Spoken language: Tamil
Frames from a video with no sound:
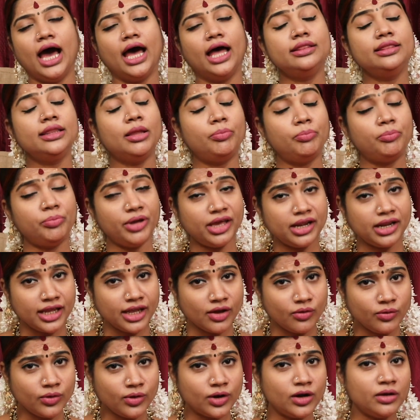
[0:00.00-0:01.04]
அந்த
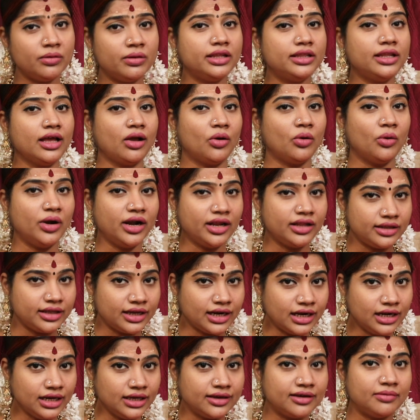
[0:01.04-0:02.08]
பெரியவங்களும் அந்த
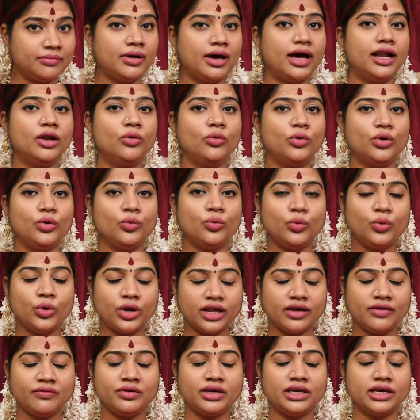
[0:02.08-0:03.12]
குழந்தைகளுக்குமான ஒரு
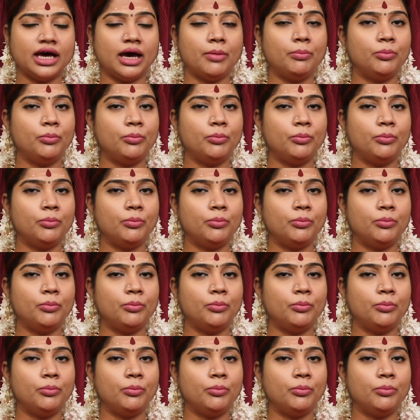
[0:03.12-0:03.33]
உறவு